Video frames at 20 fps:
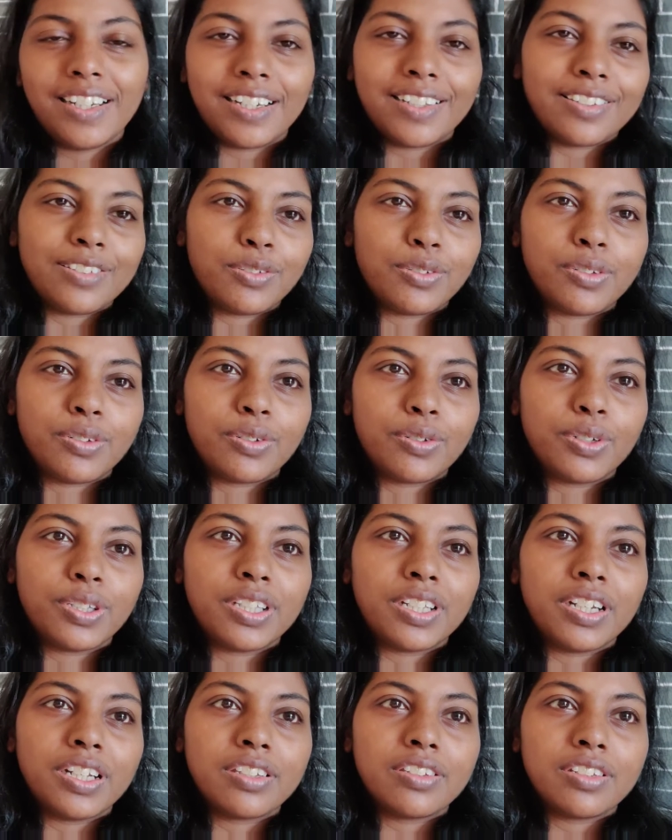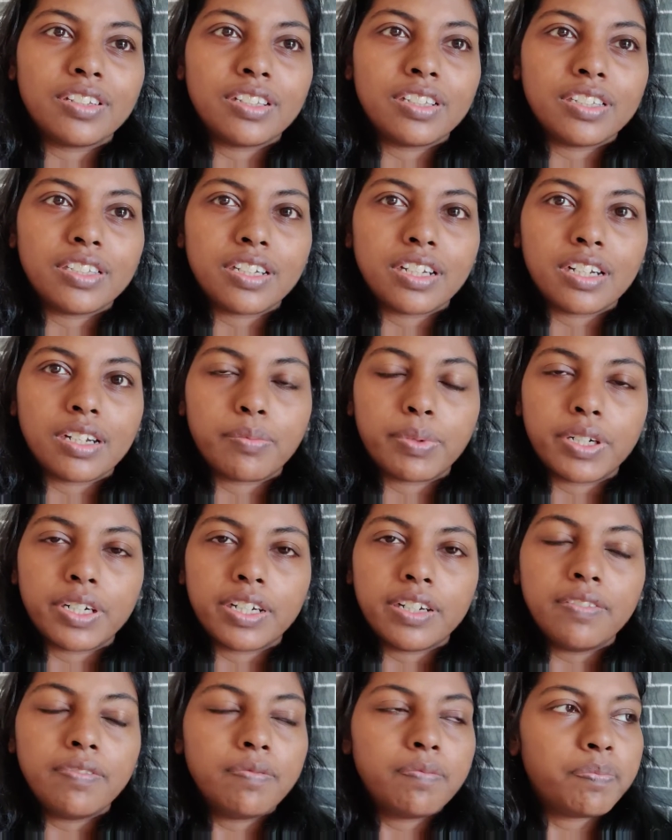आज उनको इतना जल्दी जाना
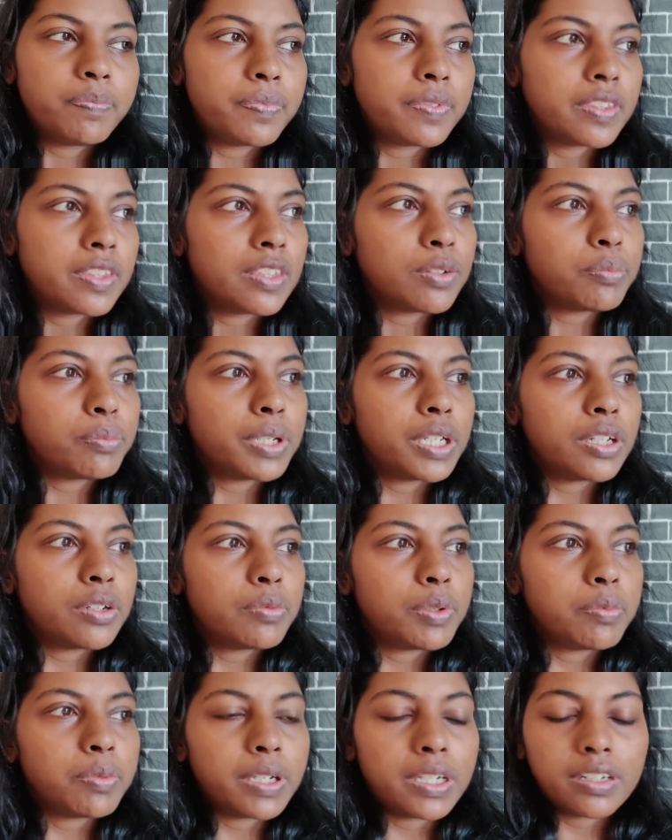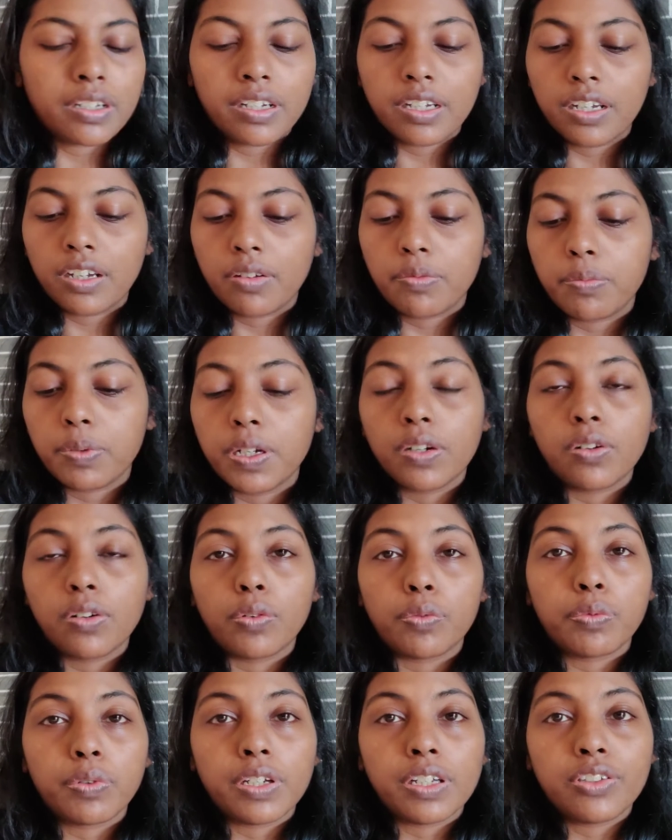पड़ा तो मैं अभी बैठ के अपना
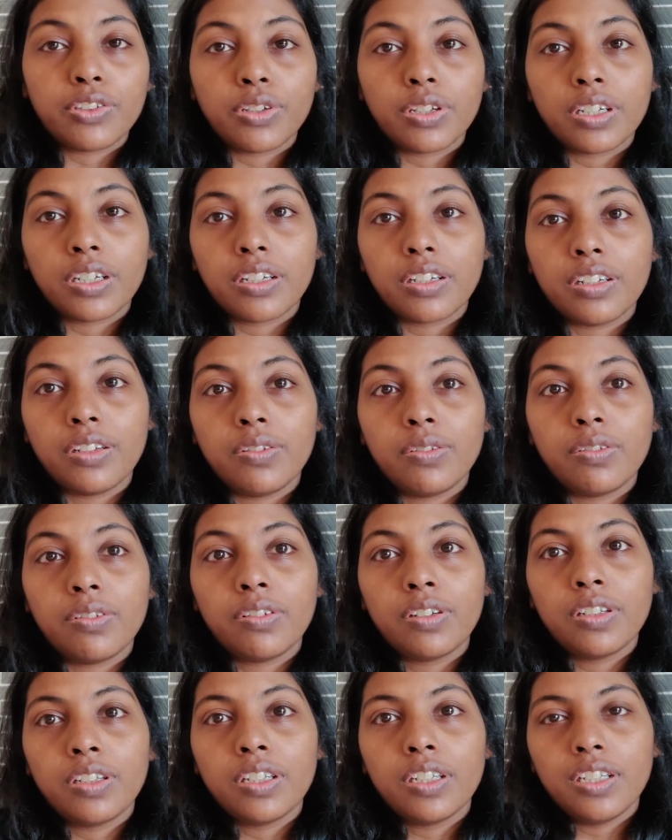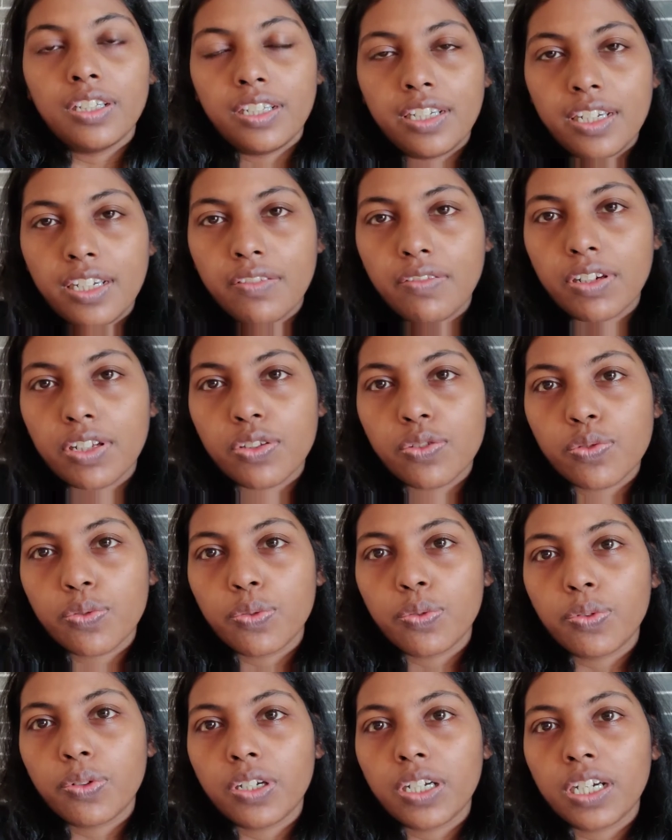कॉफ़ी एंजॉय कर रही हूँ निवान
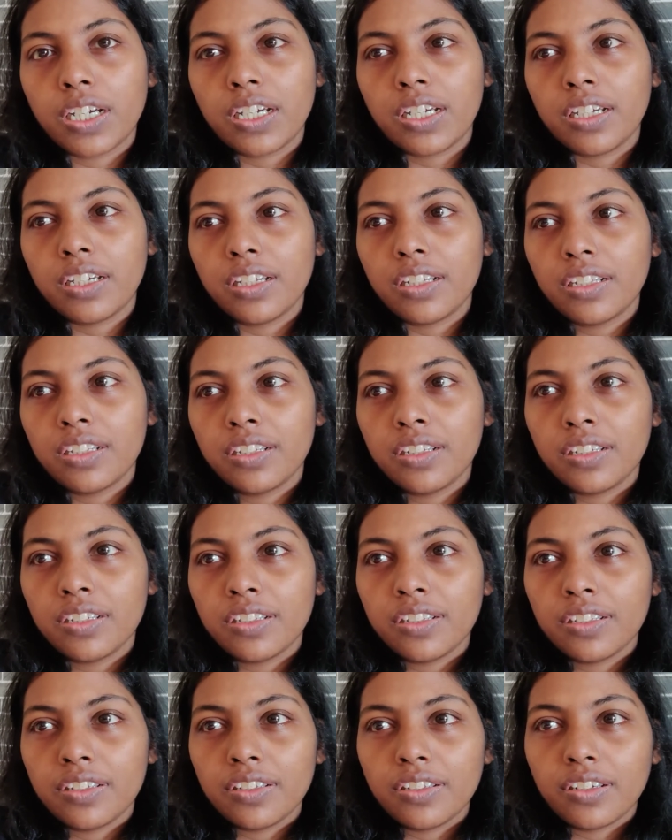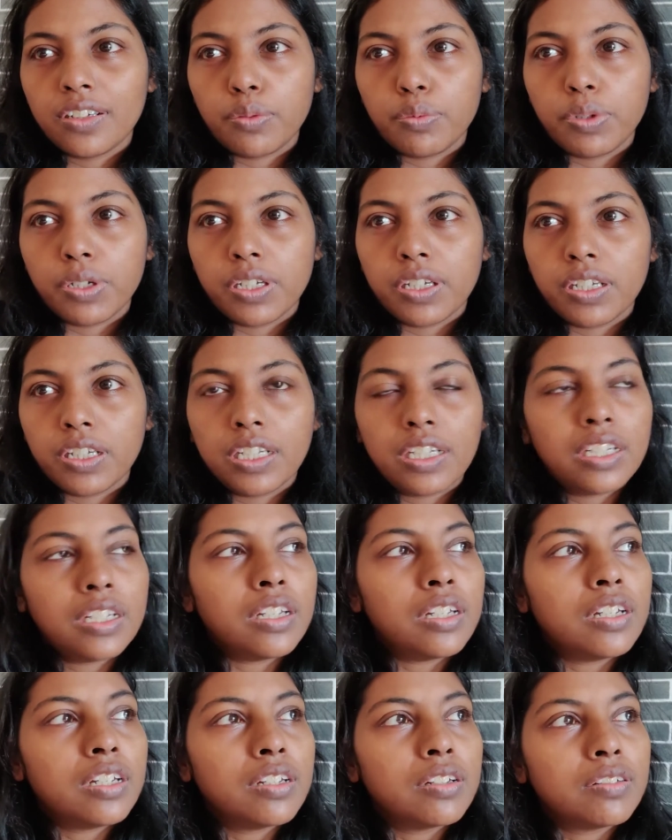सो रहा है अभी
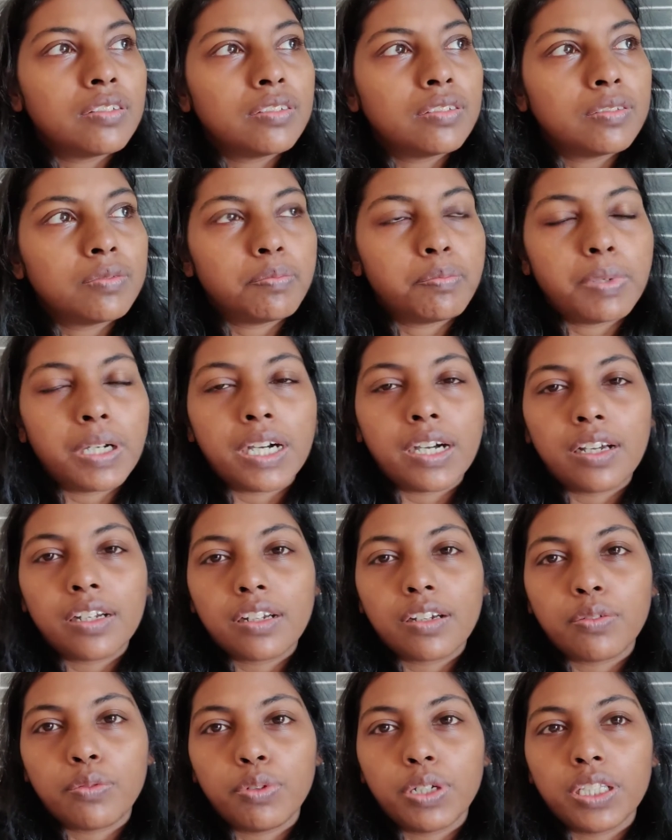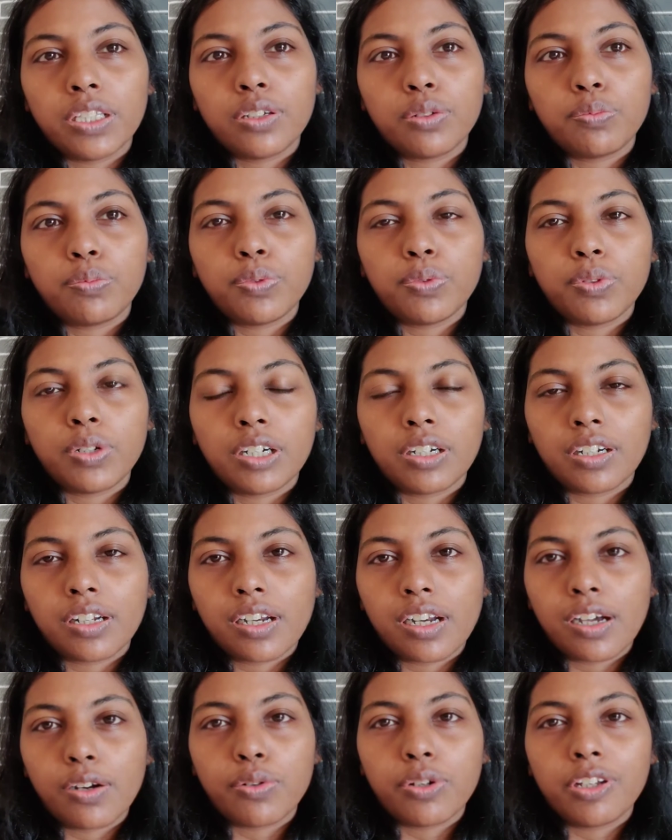बाहर का वेदर पूरा
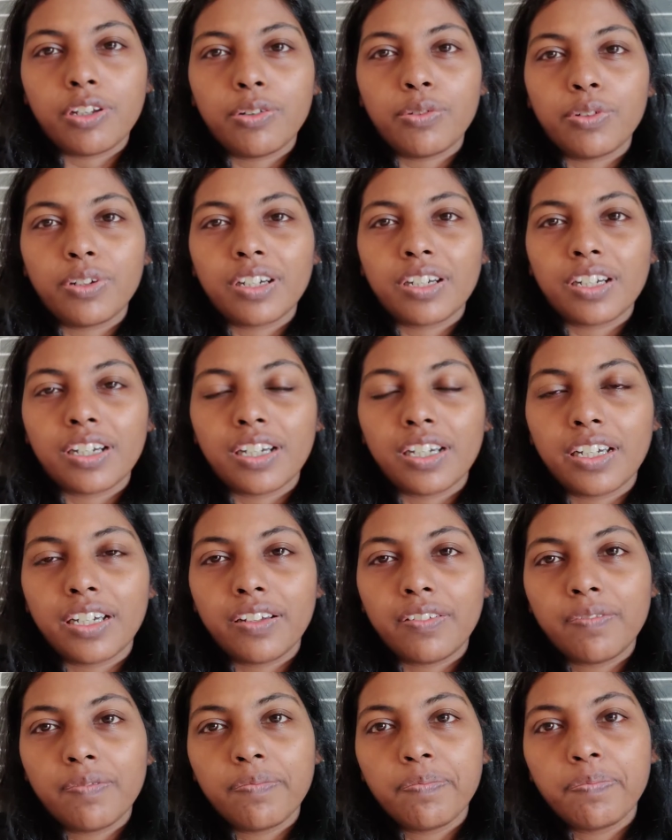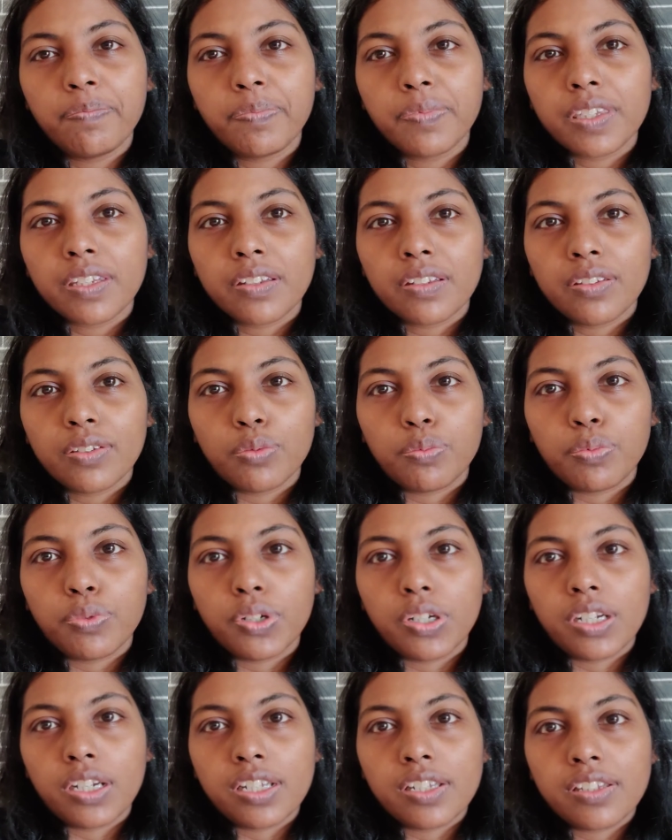क्लाउडी हो रखा है तो
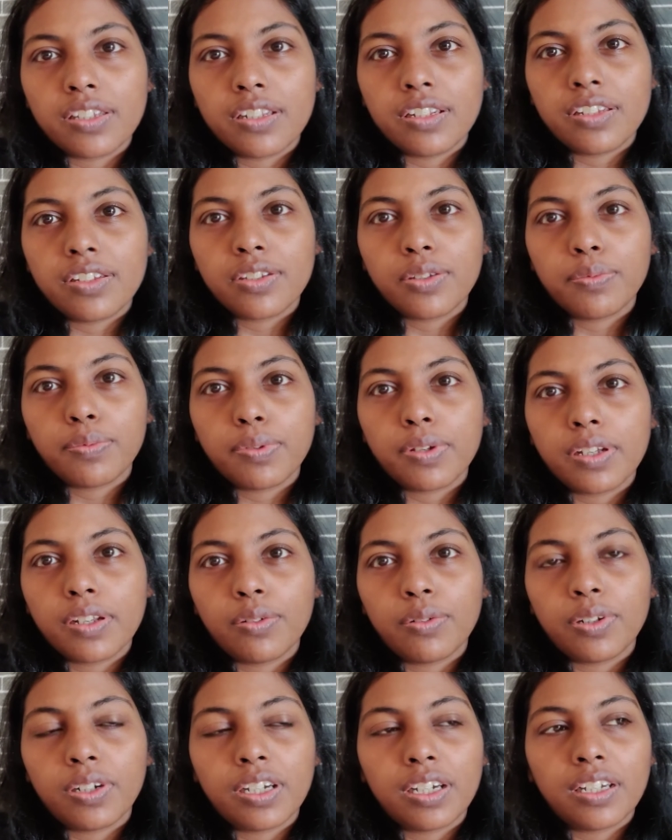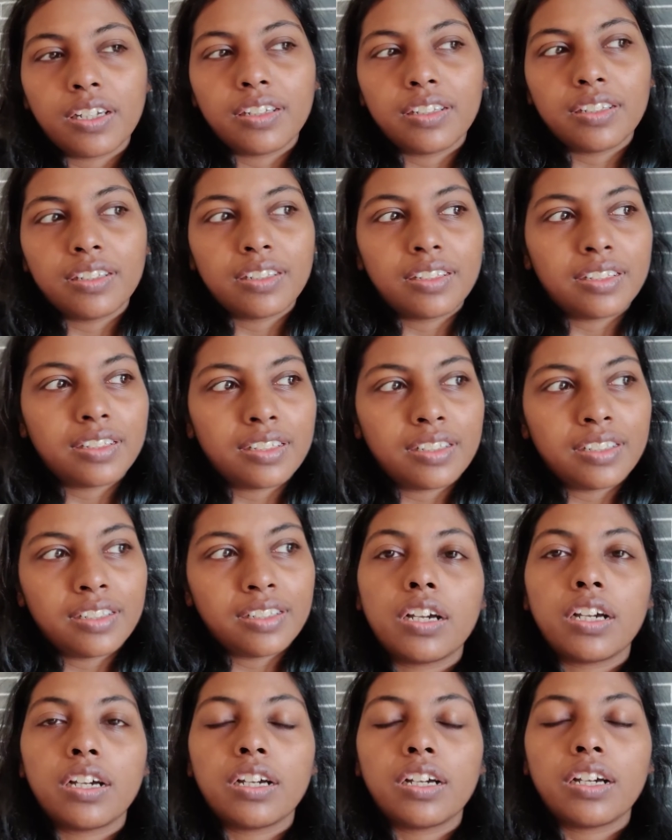पूरा लेज़ी लेज़ी फील हो रहा है
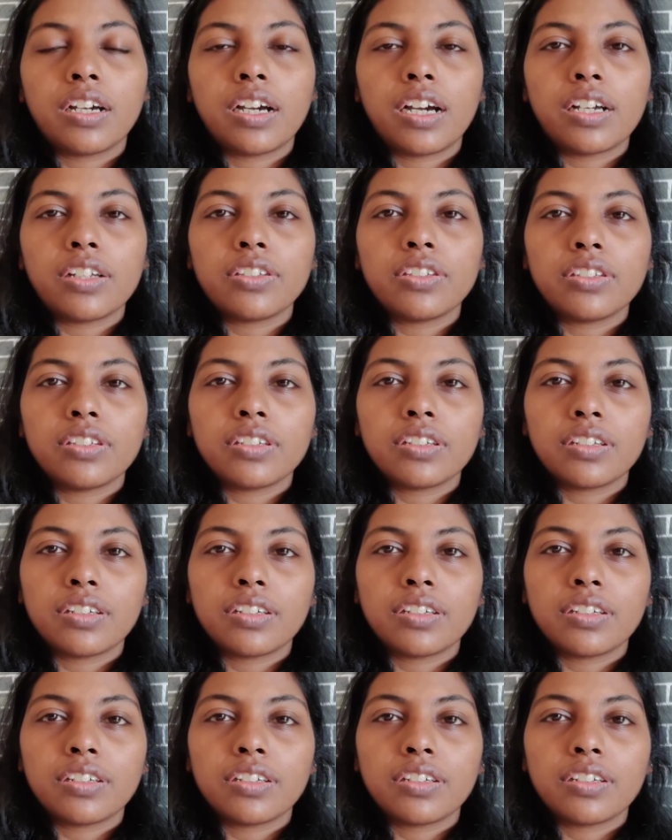हाँ आज